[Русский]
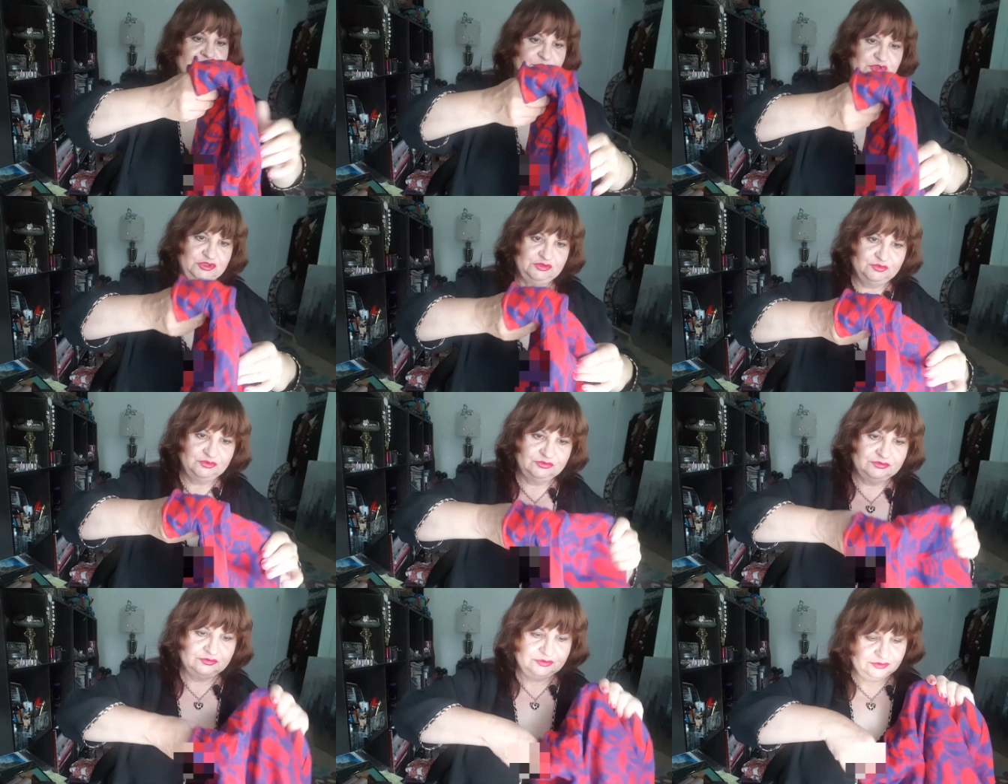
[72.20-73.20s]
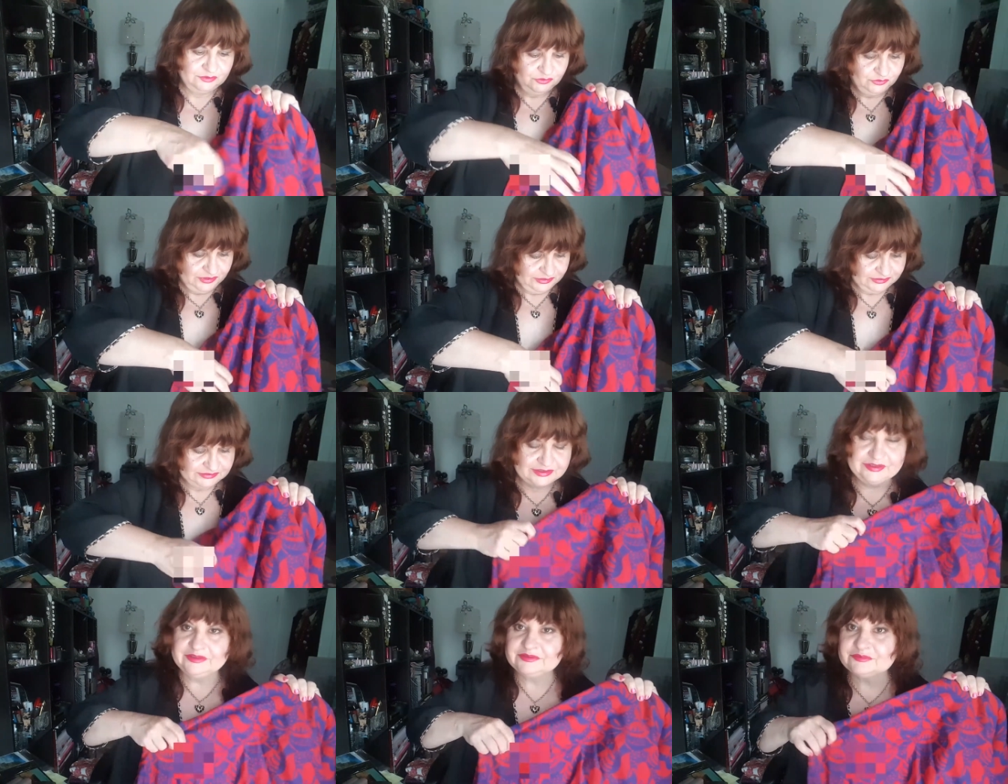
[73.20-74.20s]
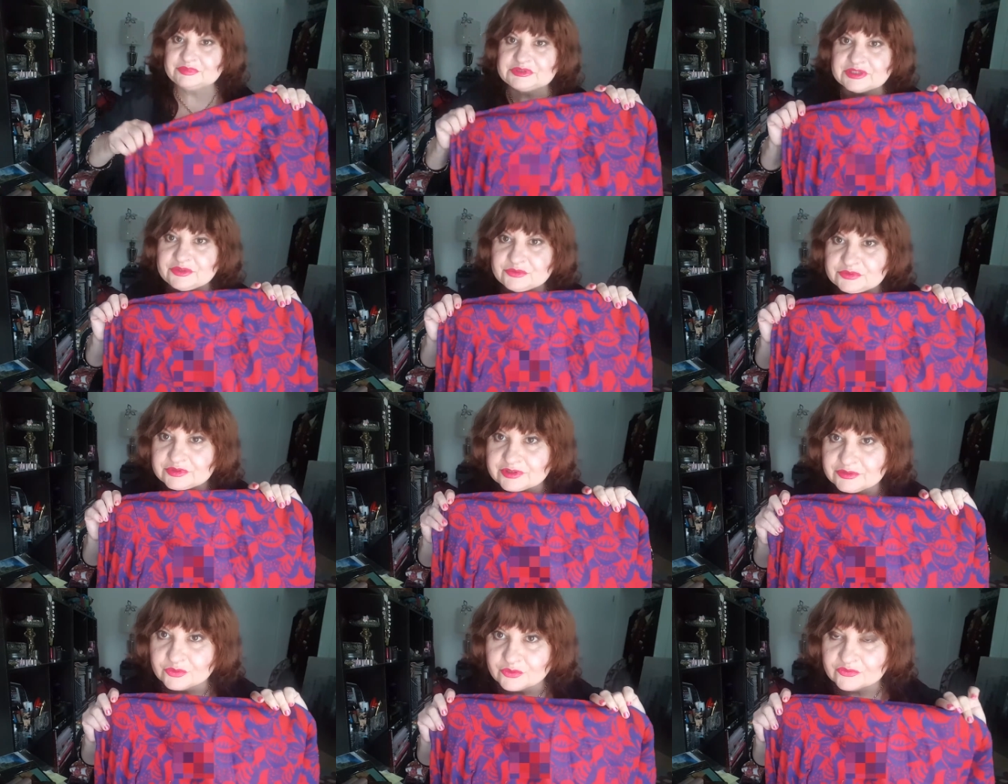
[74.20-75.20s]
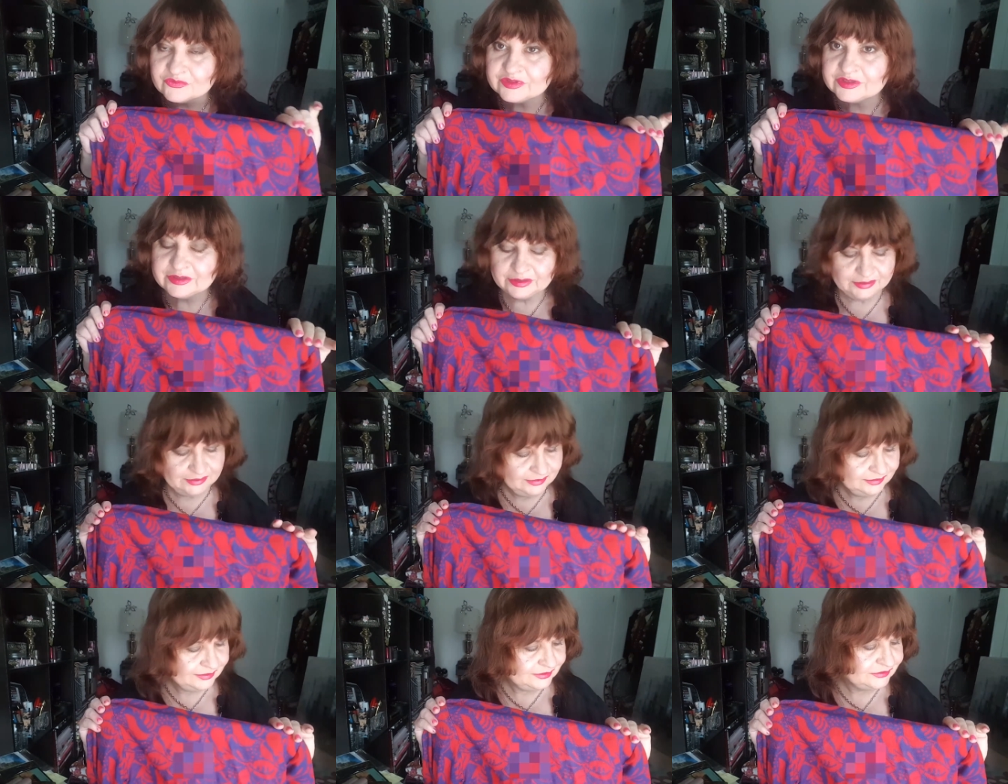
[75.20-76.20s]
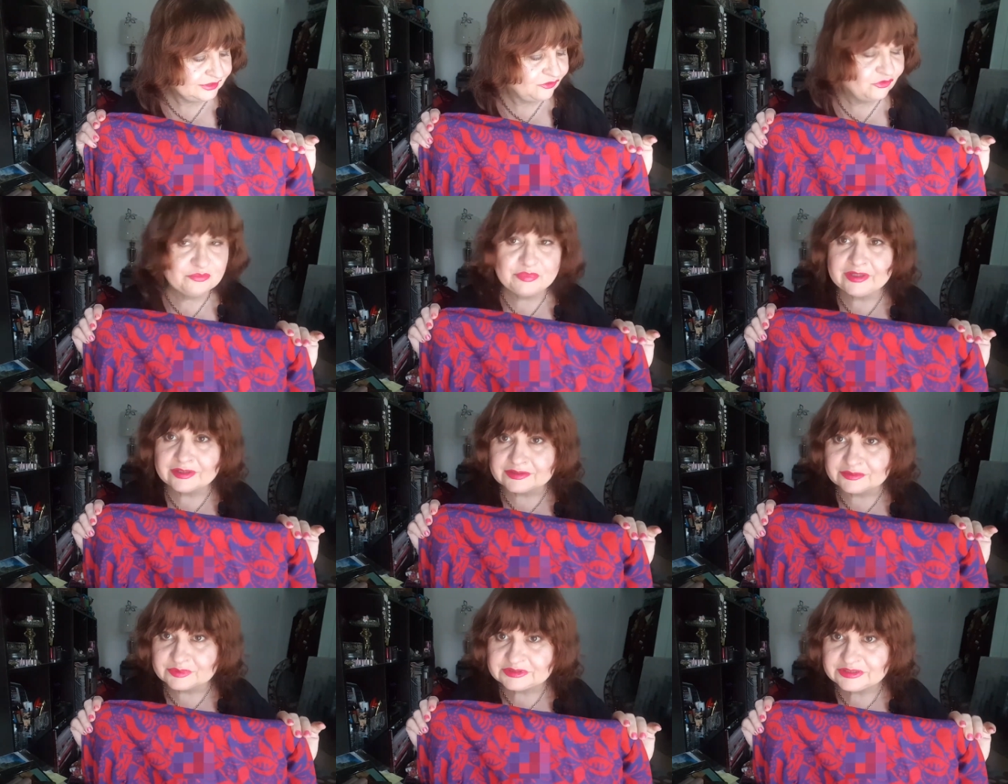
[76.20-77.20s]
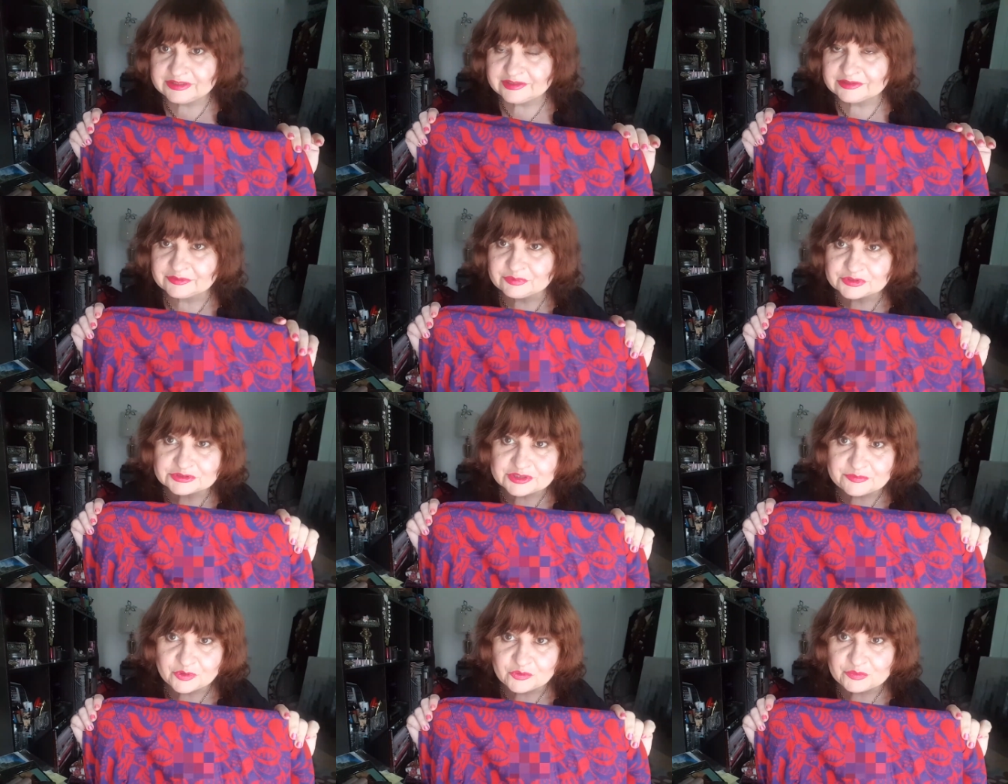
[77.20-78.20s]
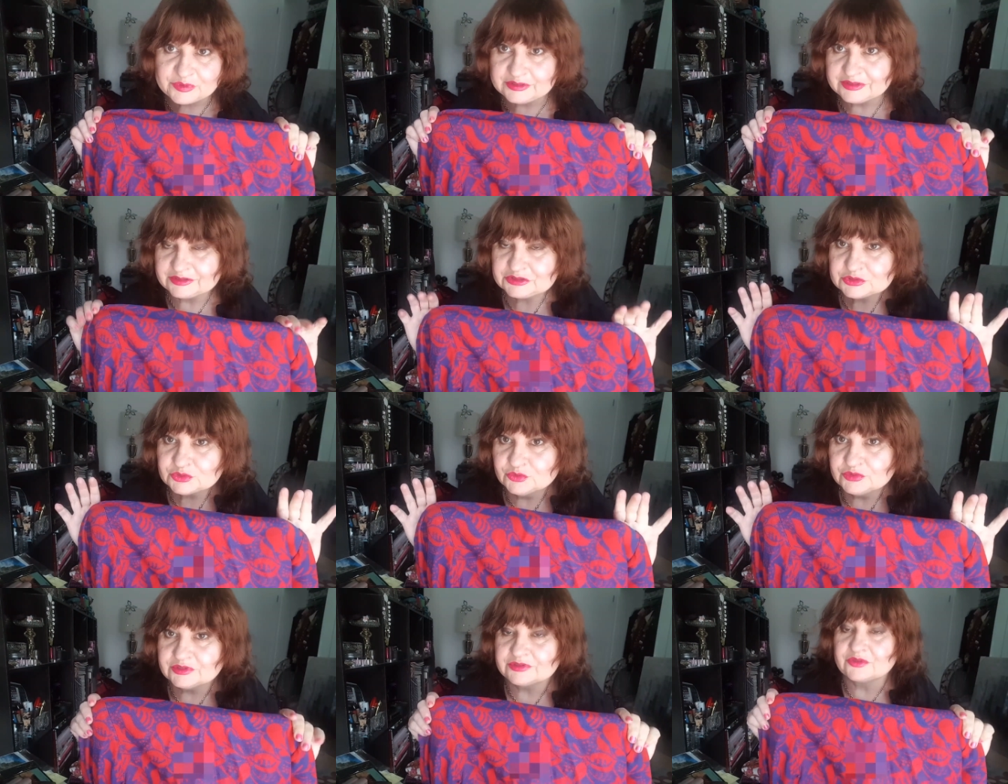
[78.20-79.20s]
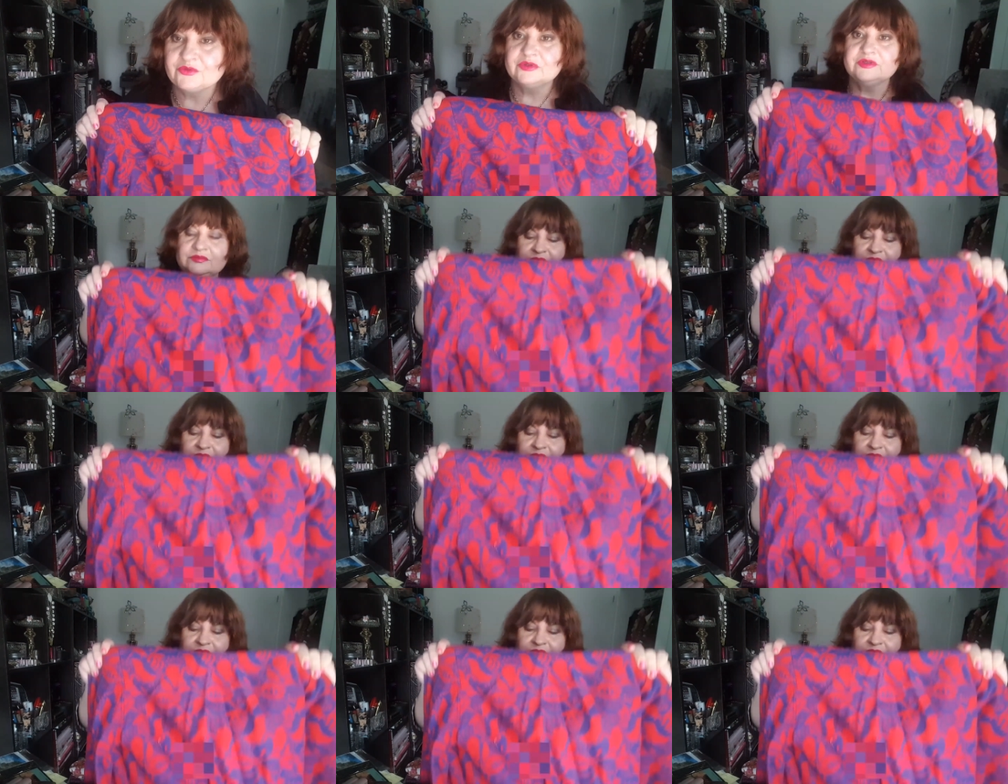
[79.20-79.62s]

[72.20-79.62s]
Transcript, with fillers: почему, но этот халат абсолютно новый. И такой приятный материал, я просто не могу передать, что это такое.